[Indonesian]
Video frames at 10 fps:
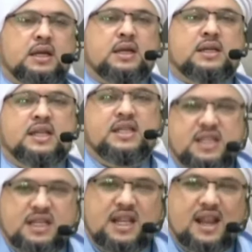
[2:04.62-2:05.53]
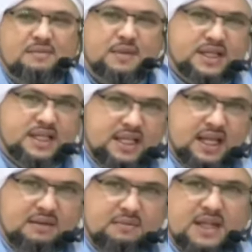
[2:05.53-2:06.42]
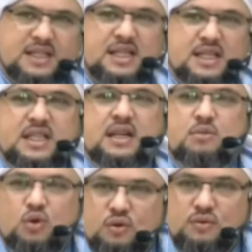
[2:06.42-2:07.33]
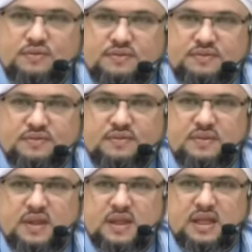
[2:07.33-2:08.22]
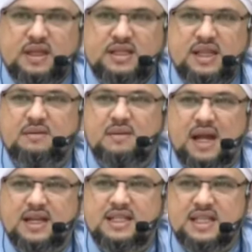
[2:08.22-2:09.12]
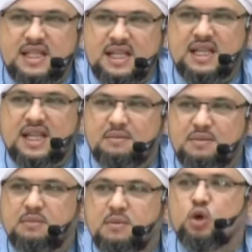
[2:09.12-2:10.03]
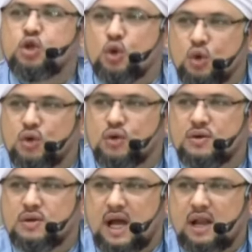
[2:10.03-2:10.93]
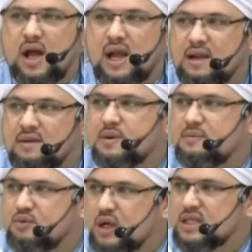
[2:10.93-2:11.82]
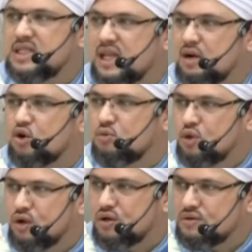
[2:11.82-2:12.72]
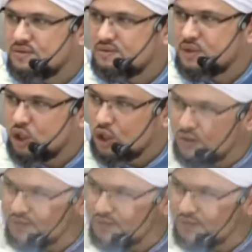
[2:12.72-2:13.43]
Di sinilah pentingnya majelis ilmu. Dalam hadis ini Nabi mengutuk kalau ada perempuan ziarah kubur. Betul.